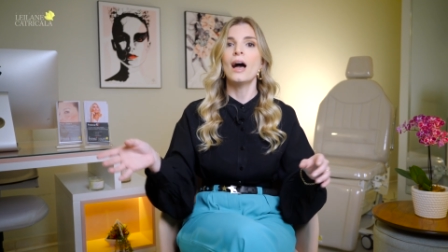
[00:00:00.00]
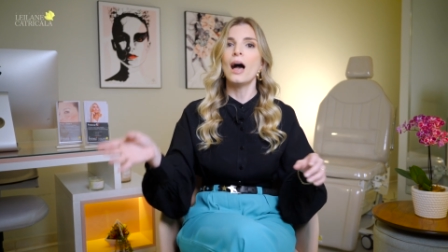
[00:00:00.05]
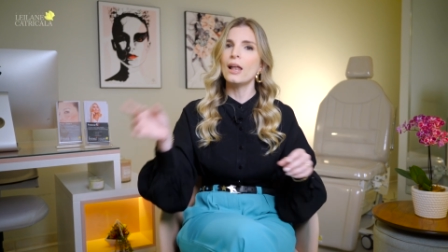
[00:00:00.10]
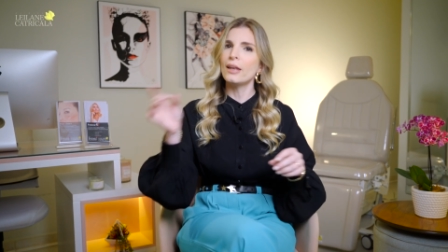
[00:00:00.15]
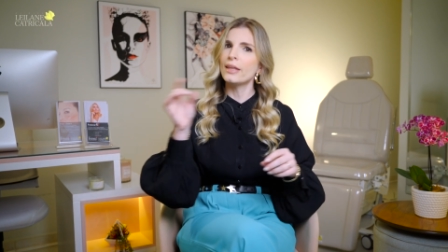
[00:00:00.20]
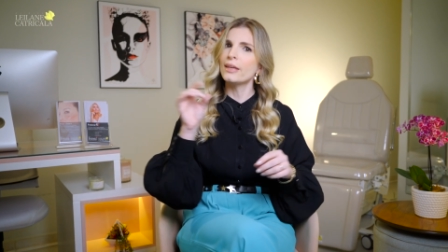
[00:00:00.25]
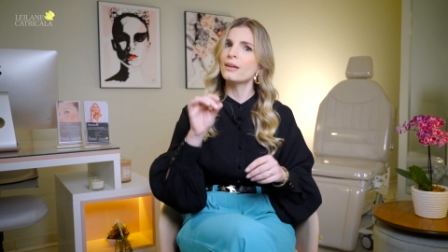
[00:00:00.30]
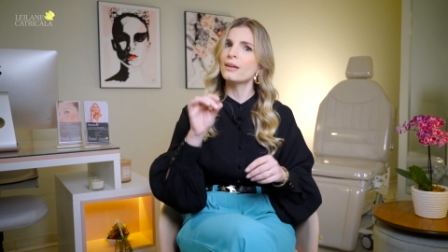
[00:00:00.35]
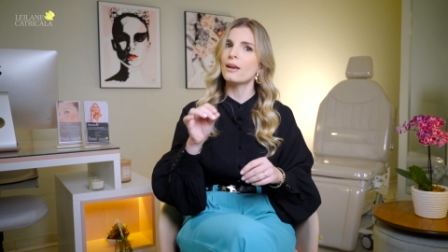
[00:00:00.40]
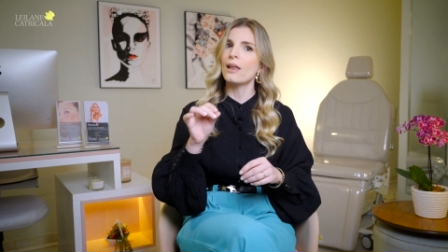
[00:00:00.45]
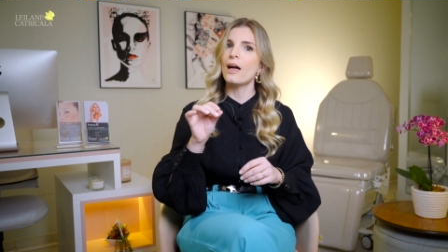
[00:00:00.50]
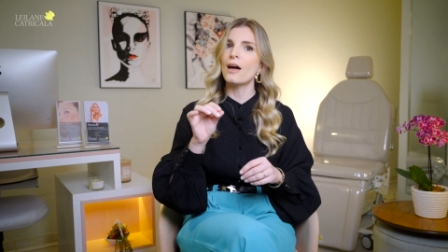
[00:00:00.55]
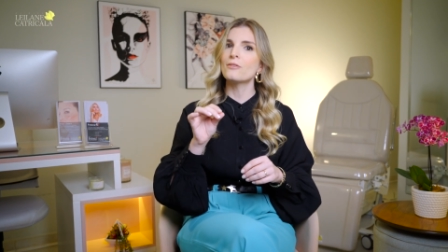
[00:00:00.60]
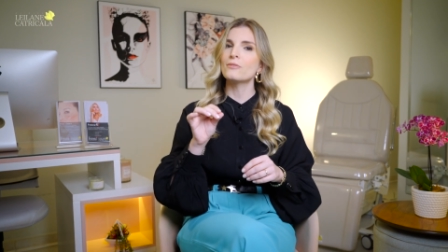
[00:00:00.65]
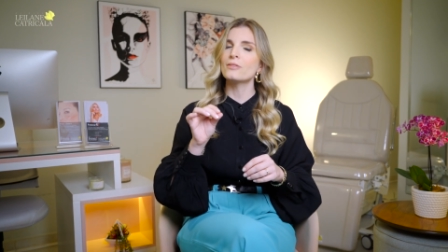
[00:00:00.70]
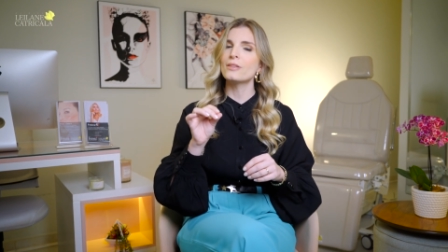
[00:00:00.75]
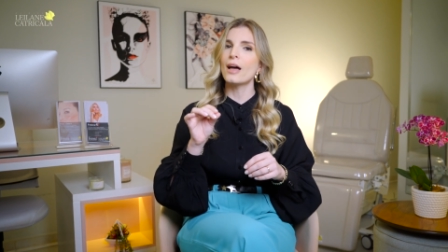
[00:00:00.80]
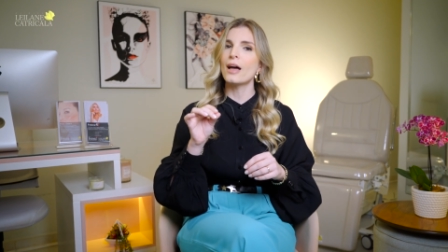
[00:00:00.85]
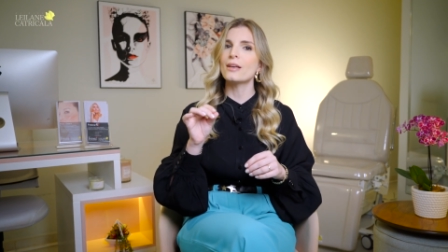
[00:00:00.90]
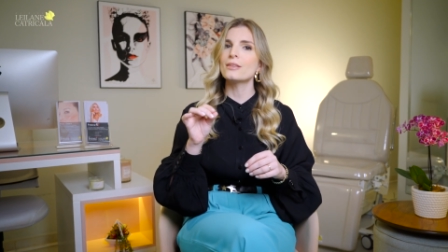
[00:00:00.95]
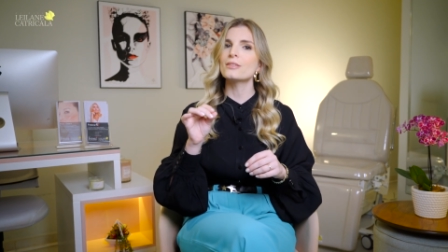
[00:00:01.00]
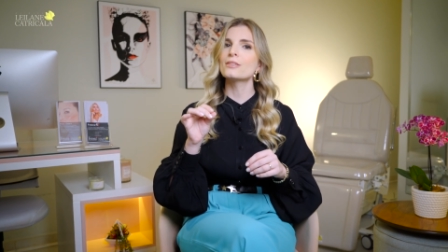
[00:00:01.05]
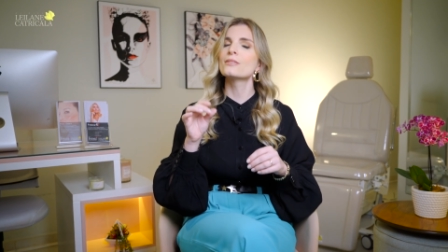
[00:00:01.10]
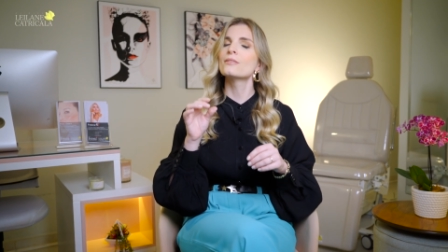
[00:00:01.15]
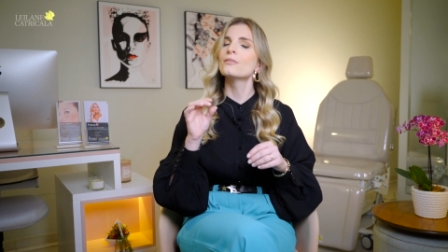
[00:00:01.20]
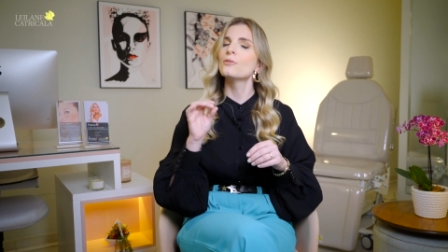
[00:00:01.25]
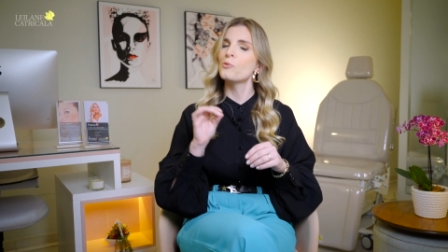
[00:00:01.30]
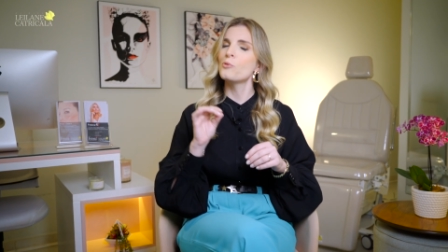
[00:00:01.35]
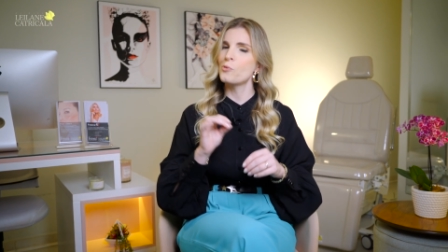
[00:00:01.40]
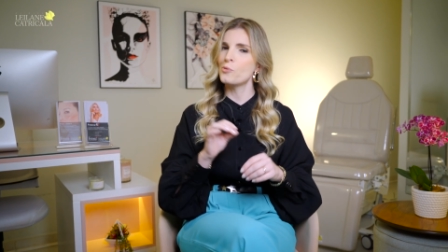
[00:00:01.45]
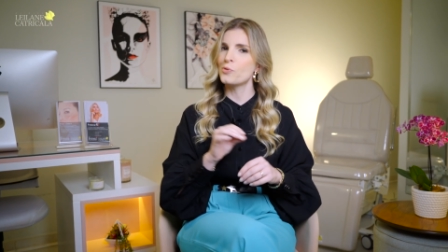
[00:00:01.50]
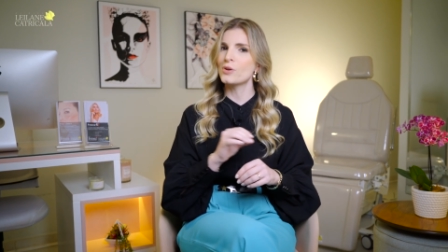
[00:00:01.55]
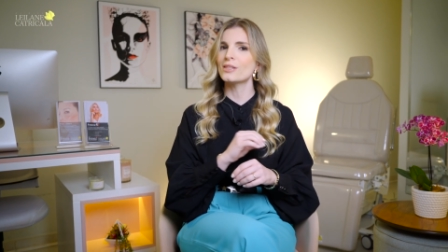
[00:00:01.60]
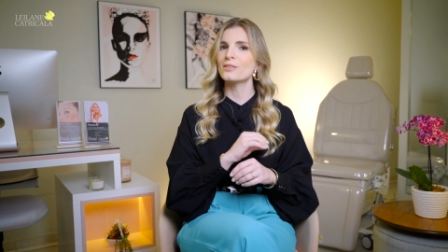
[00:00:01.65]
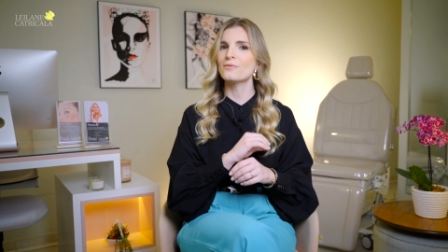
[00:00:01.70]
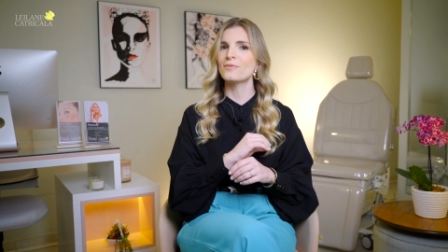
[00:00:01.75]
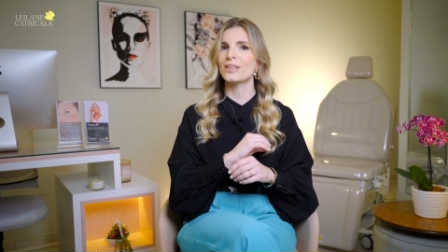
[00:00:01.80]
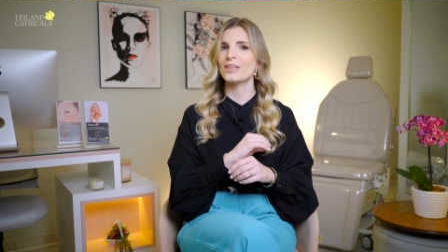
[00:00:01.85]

além, claro, das rugas